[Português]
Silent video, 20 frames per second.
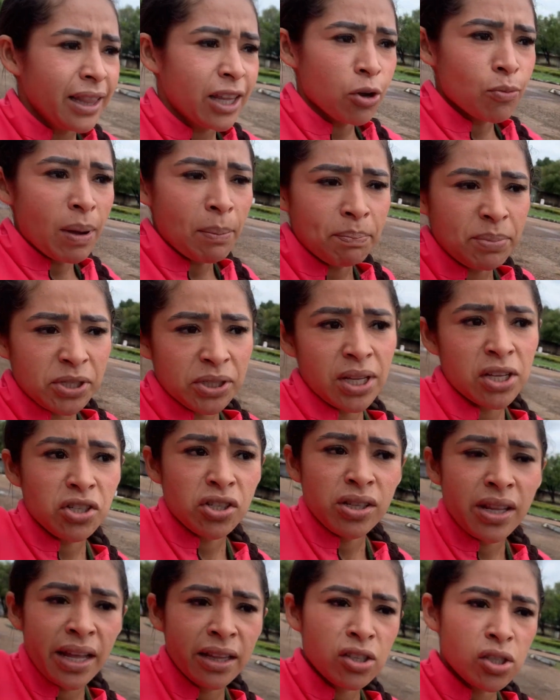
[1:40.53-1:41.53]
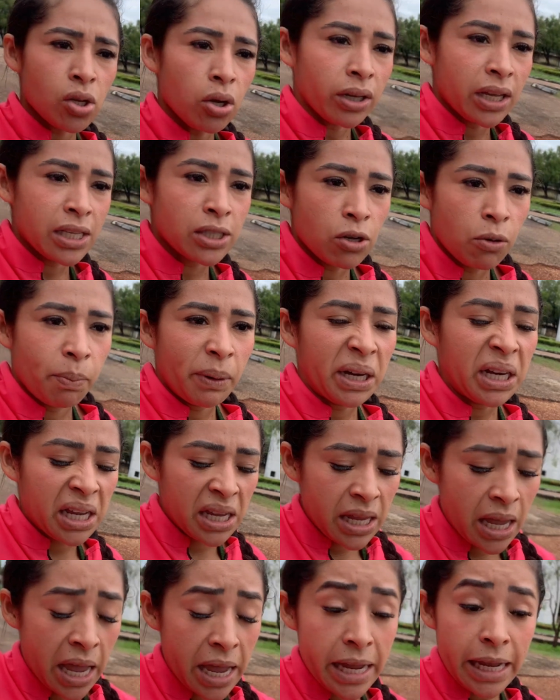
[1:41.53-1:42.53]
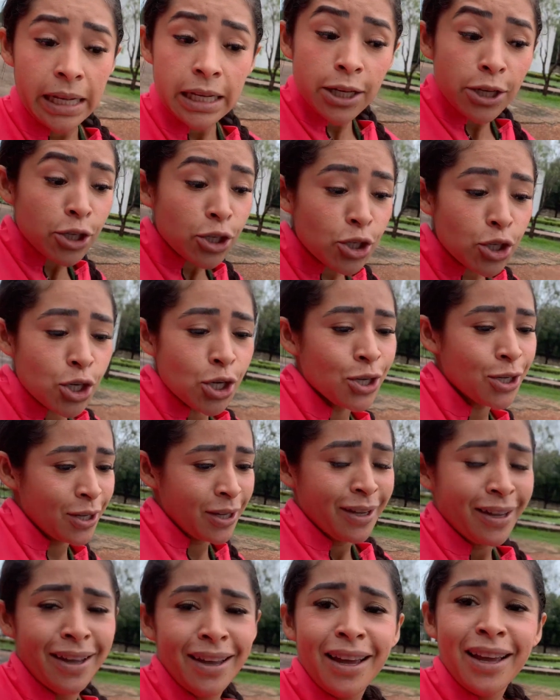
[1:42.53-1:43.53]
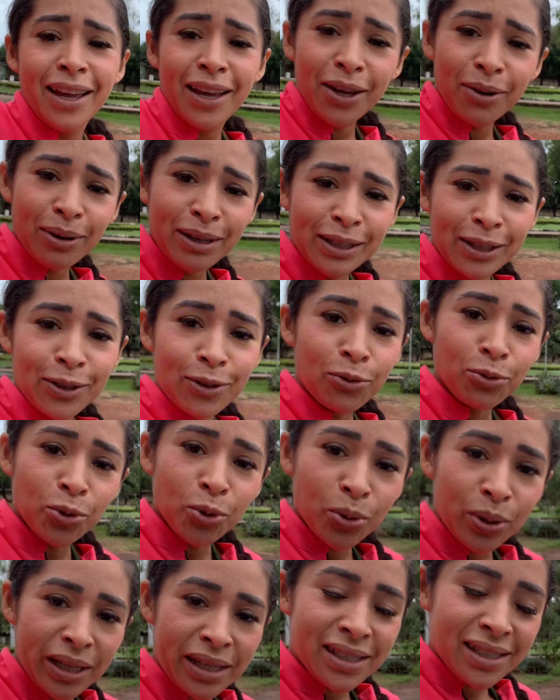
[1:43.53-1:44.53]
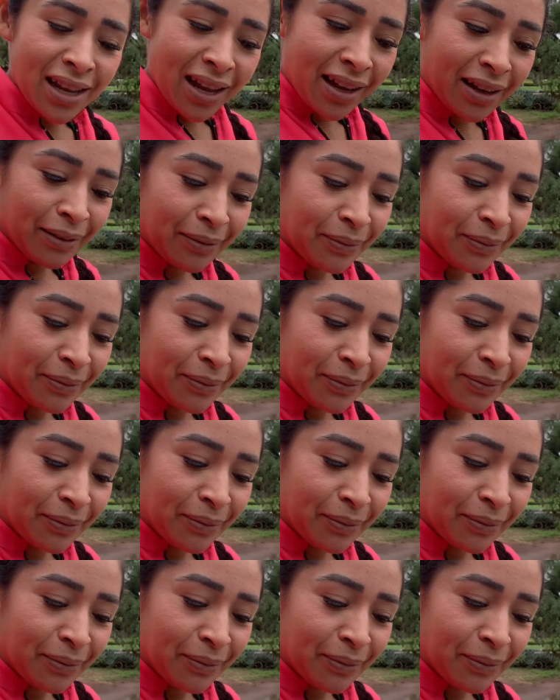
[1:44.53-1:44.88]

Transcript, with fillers: Tem uma pista de dentro, só que é só para quem é elite. Eu ainda não tô nessa